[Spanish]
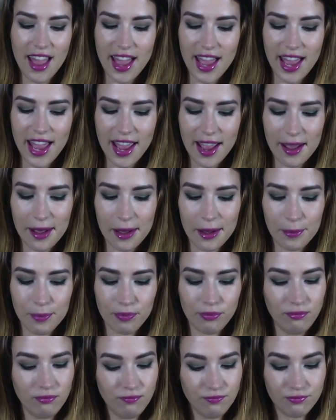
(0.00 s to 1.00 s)
eh,
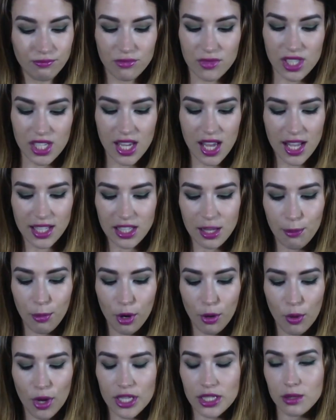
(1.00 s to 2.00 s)
Sí, este
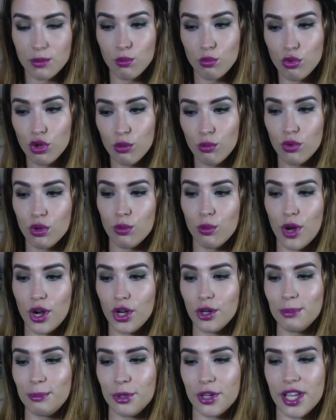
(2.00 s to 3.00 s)
polvo es muy muy
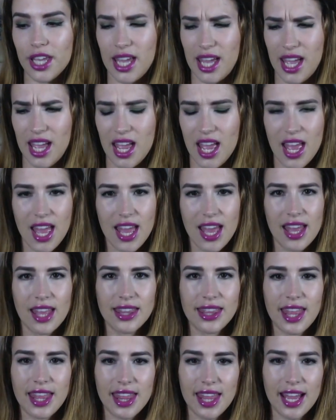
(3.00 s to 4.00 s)
bueno porque
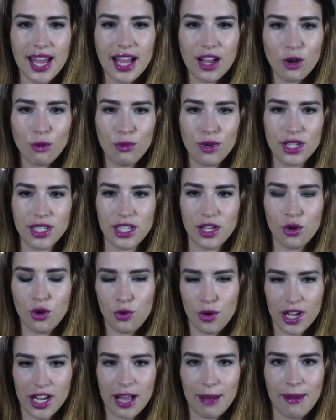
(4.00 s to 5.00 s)
te deja, como les digo,
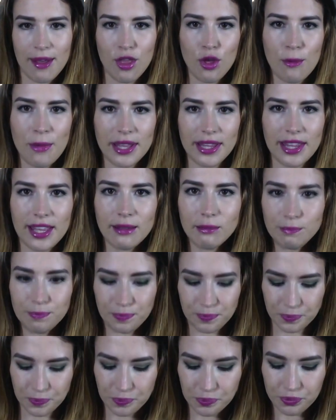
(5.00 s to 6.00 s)
un acabado mate
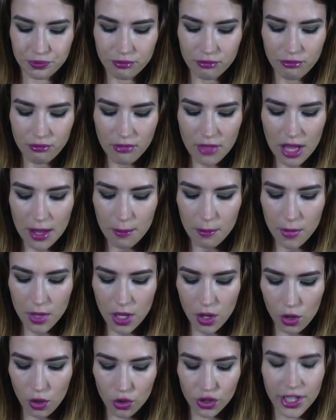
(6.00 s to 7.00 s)

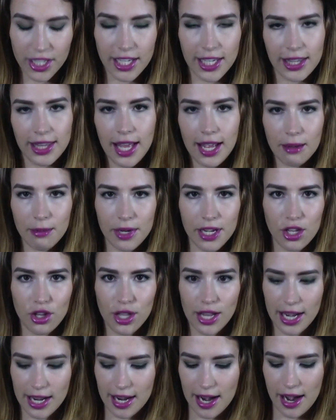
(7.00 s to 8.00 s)
o te quita el brillo
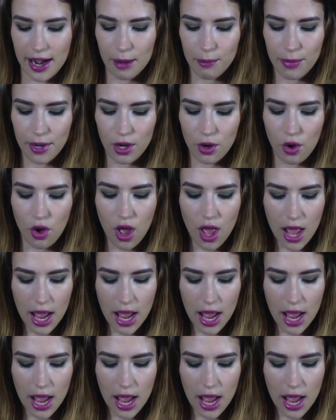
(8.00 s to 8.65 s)
de la cara, pero